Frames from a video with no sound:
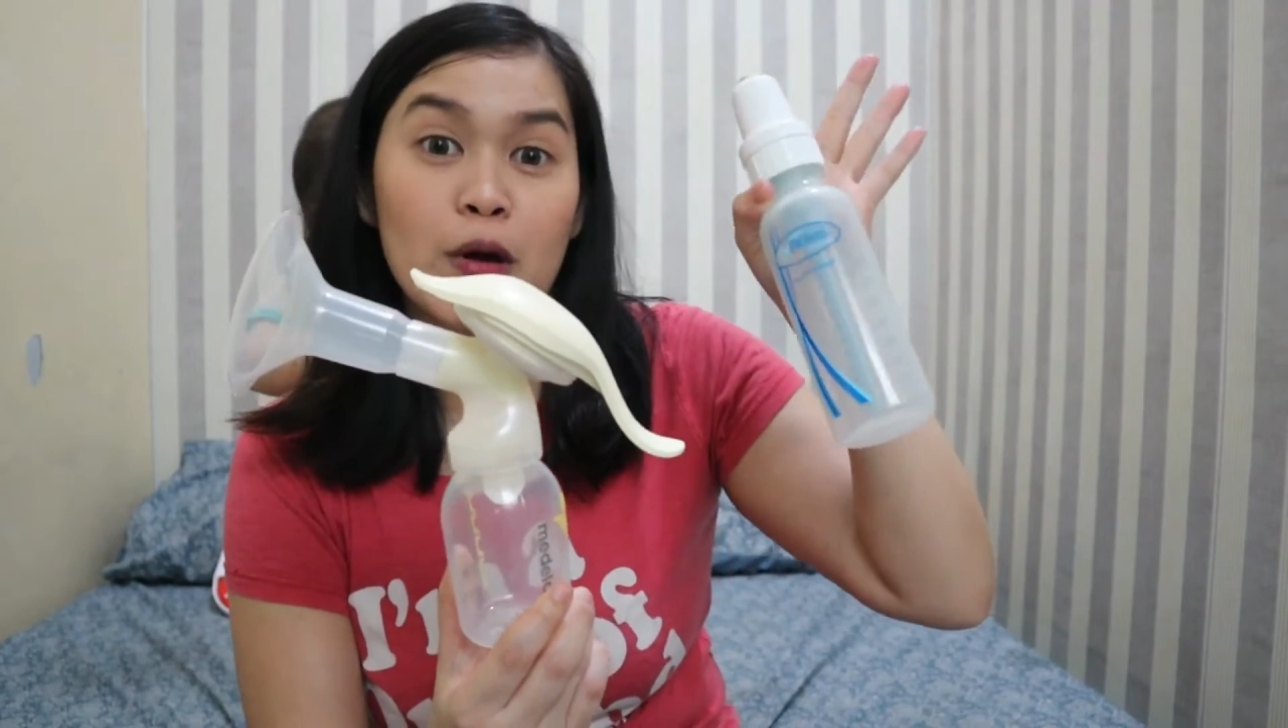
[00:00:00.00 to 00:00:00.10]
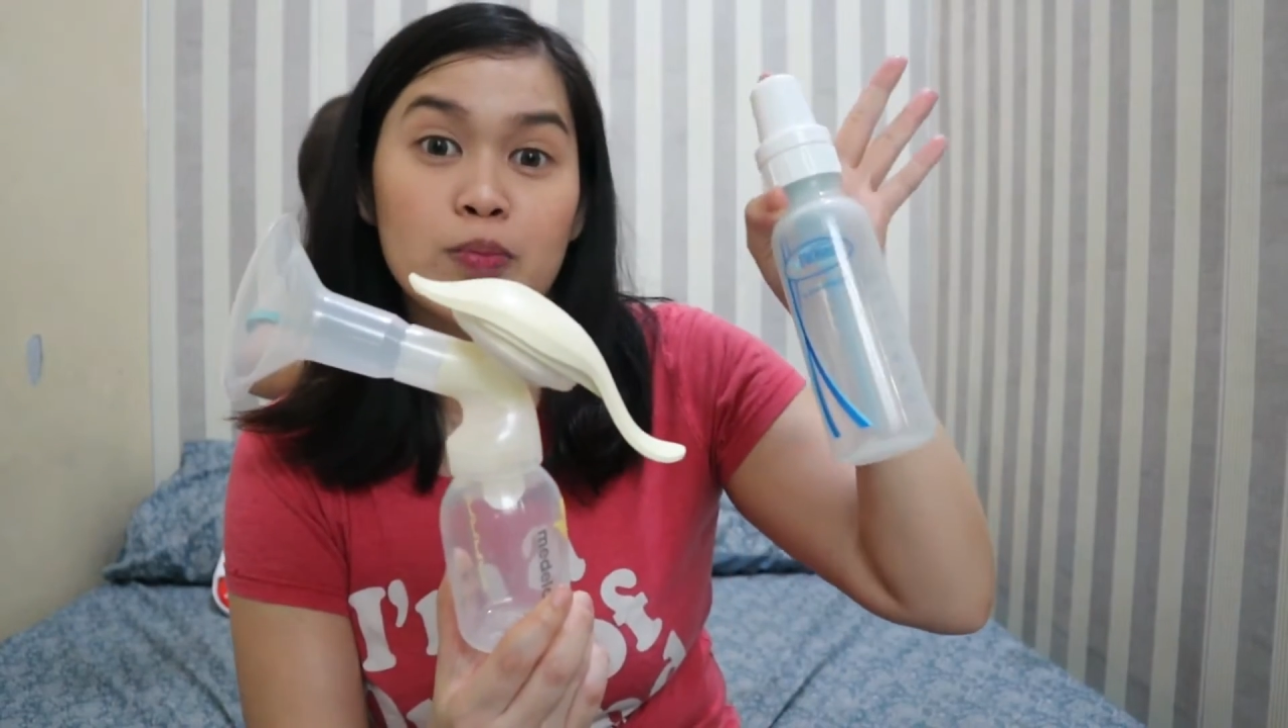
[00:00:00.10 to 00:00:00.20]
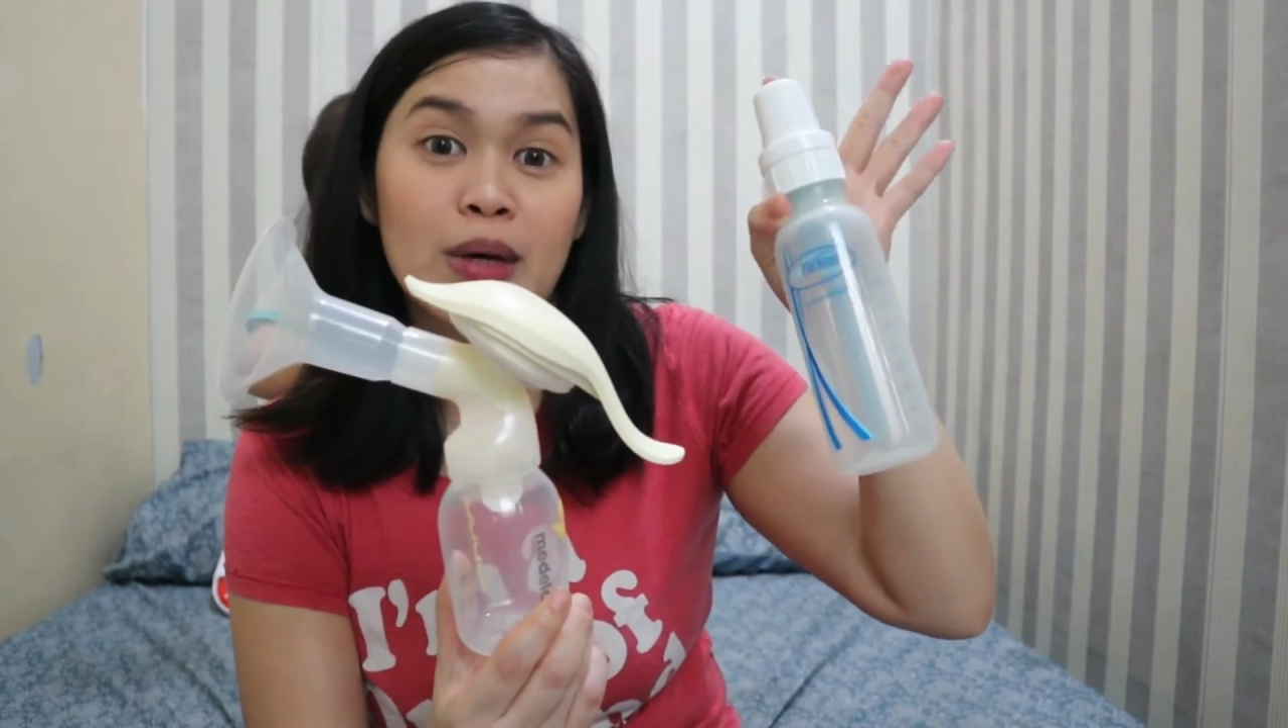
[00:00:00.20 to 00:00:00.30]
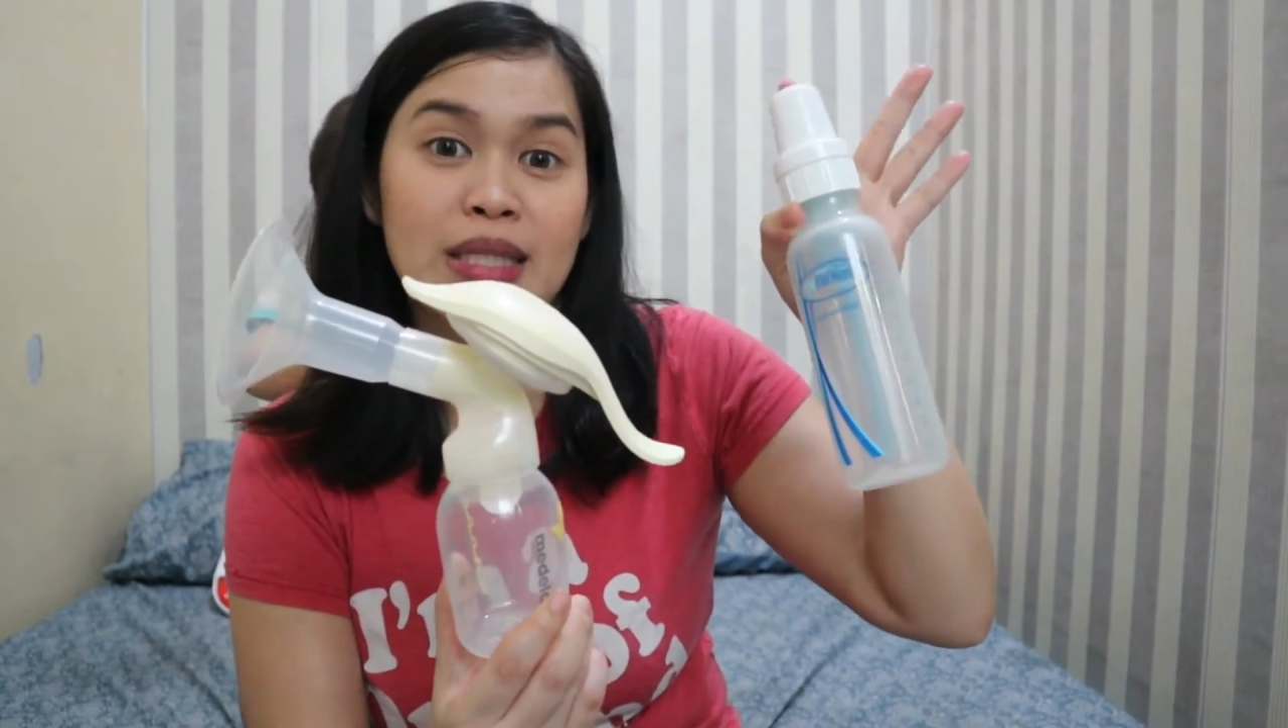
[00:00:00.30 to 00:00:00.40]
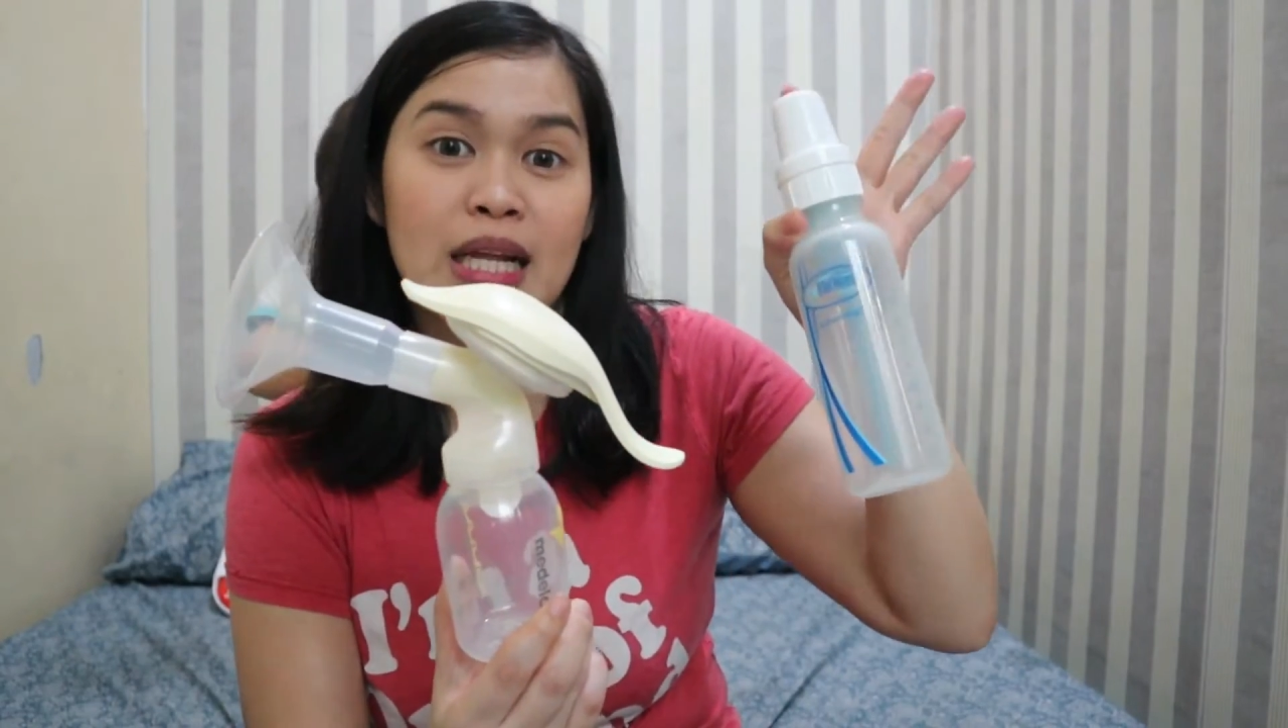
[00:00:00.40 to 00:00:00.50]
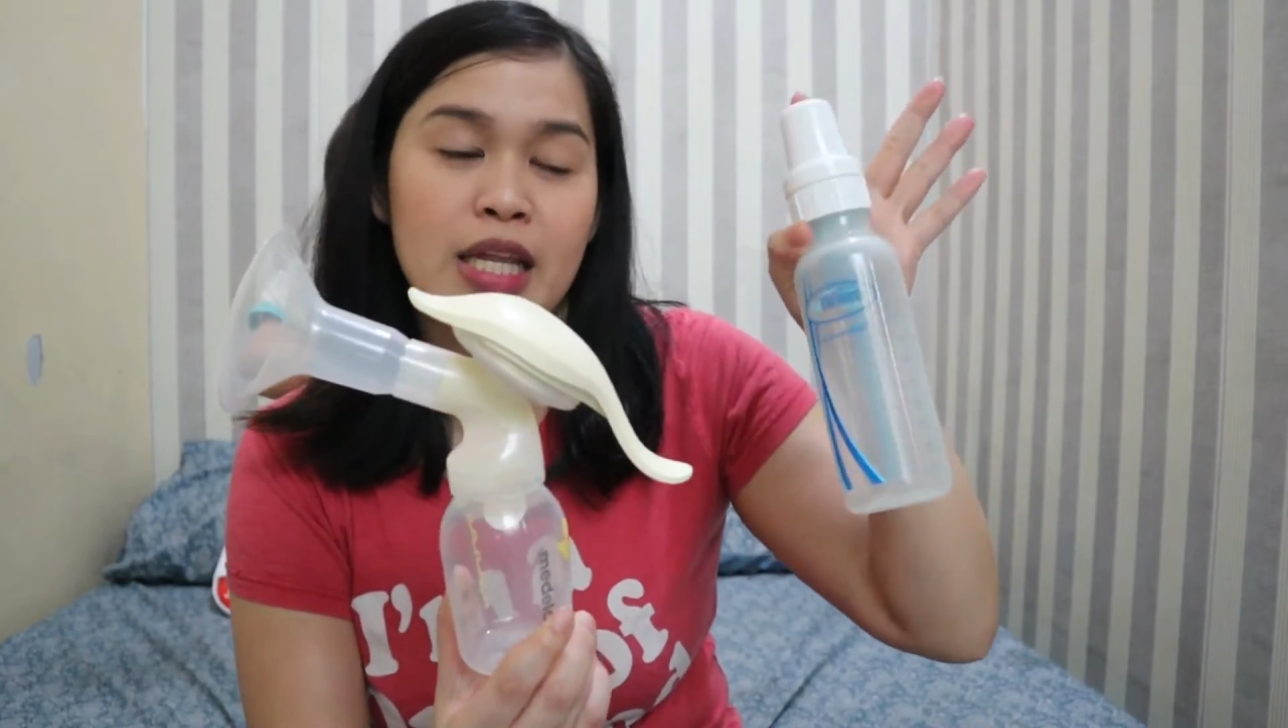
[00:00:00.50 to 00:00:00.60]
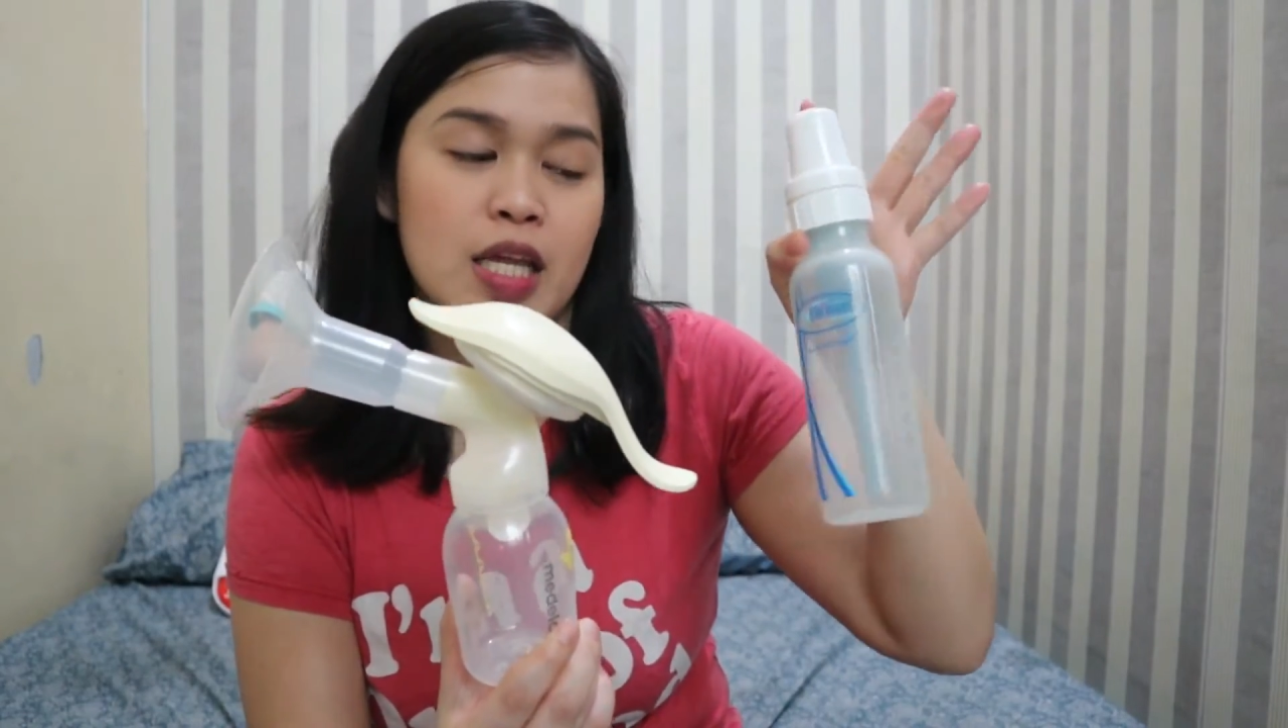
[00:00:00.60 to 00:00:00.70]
Brown bottle